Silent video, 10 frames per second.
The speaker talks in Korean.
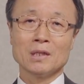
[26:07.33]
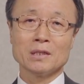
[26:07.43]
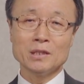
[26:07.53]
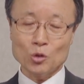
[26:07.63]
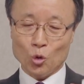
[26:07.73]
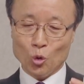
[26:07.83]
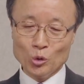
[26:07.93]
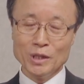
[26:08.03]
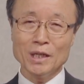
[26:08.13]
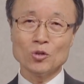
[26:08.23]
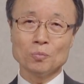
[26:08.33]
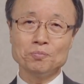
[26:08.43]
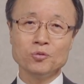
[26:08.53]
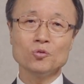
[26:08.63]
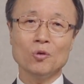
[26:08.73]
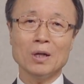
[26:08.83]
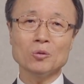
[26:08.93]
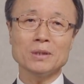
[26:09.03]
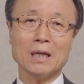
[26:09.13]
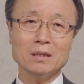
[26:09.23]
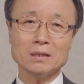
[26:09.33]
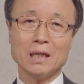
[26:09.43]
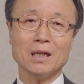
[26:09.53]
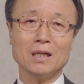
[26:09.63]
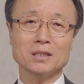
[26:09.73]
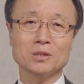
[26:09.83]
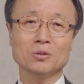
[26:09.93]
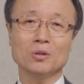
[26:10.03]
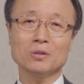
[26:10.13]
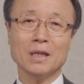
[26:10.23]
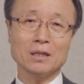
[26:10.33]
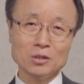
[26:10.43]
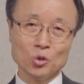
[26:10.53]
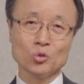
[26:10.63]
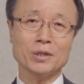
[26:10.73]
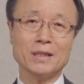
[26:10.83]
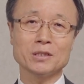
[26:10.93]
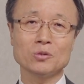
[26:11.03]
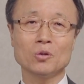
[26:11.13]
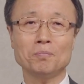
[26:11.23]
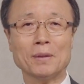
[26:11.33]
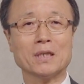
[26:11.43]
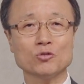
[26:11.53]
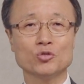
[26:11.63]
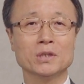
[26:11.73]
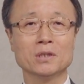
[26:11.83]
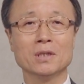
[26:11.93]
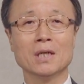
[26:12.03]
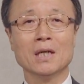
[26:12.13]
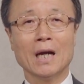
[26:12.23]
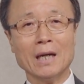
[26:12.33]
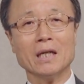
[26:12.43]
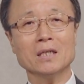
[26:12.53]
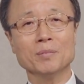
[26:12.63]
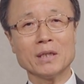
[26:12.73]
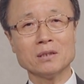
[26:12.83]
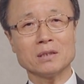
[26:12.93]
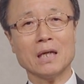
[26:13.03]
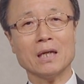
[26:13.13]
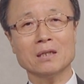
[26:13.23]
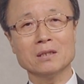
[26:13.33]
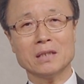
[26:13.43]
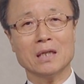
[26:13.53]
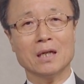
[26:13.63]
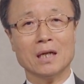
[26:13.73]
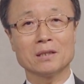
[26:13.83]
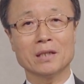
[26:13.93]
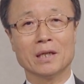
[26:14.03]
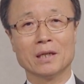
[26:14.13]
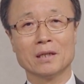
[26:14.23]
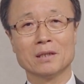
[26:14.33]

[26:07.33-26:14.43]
그 공의에도 불구하고 나를 사랑하시고 나를 용서하시고 받아주시는 하나님의 그 사랑을 생각할 때